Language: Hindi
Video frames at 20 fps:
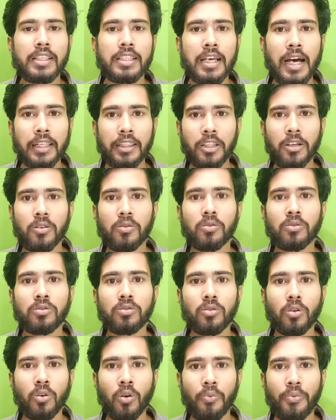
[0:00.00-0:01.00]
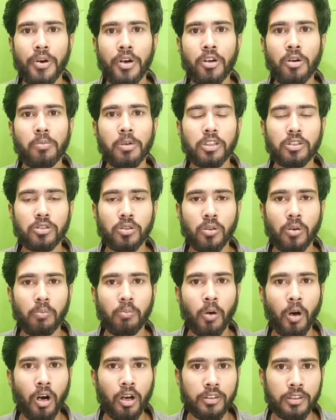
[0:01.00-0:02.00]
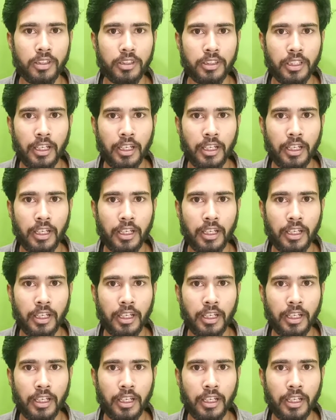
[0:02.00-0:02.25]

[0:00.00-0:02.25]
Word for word: साथ ही उन दोनों वीडियो में जो बहुत से